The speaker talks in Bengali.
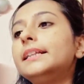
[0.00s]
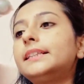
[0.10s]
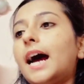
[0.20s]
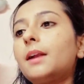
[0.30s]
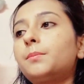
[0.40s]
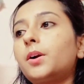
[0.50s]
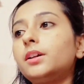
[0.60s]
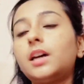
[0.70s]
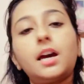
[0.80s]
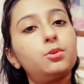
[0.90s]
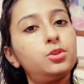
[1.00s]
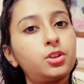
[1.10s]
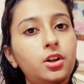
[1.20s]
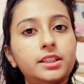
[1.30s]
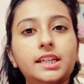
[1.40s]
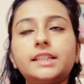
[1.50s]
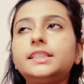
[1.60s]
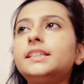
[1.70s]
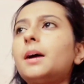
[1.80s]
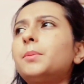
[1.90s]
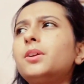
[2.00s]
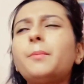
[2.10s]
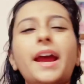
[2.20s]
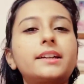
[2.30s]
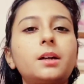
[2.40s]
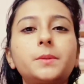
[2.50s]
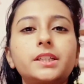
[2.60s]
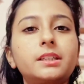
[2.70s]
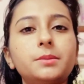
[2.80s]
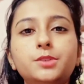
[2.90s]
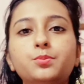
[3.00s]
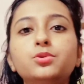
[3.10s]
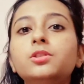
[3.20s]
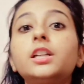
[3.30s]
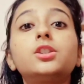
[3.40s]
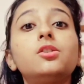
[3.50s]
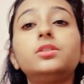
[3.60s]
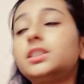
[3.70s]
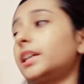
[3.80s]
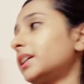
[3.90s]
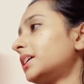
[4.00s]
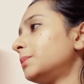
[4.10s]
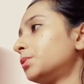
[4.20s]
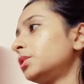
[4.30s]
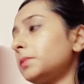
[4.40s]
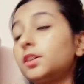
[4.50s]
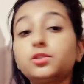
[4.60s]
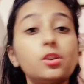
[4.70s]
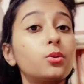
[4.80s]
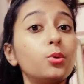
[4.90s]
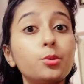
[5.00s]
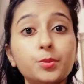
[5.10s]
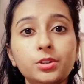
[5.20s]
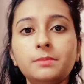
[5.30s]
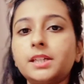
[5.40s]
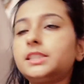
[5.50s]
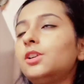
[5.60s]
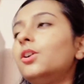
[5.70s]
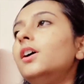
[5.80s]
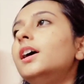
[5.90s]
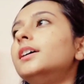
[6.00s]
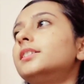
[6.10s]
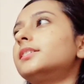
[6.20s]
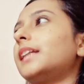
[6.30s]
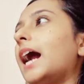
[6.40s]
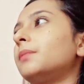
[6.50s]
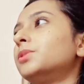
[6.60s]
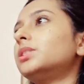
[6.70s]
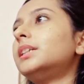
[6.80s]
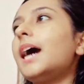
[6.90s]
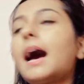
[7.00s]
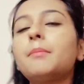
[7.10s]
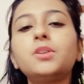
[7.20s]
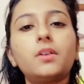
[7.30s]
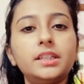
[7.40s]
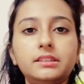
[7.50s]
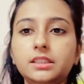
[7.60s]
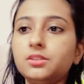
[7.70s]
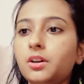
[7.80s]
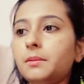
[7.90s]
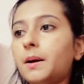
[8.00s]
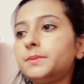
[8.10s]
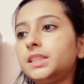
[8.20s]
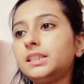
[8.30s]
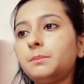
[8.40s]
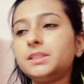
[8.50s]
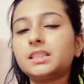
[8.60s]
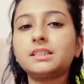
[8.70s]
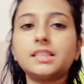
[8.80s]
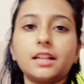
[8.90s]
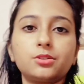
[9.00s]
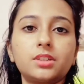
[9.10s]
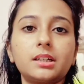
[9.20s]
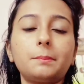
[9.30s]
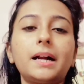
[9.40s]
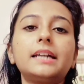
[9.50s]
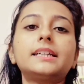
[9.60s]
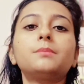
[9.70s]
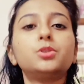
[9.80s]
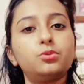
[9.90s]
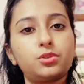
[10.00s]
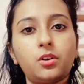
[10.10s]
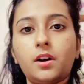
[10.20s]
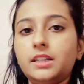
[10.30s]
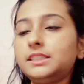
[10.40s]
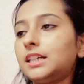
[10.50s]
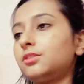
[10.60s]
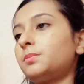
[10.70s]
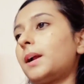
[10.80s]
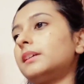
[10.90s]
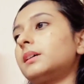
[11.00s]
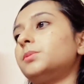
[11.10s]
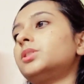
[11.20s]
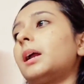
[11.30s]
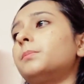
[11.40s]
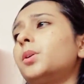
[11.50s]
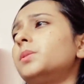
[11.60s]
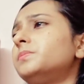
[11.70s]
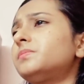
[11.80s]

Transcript: তারপরে হ্যাঁ উল্টো রথ গেছে তারপরে এরকম একটার পর একটা বেশ পুজো যাচ্ছিলো যে সেদিনকে কী পূর্ণিমা ছিল গুরু পূর্ণিমা ছিল তো তার মধ্যে আমি অনেক দিন ধরেই ভাবছি যে বিছানার চাদরটাকে পাল্টাবো দুটো ঘরেরই চাদর পাল্টাবো তারপর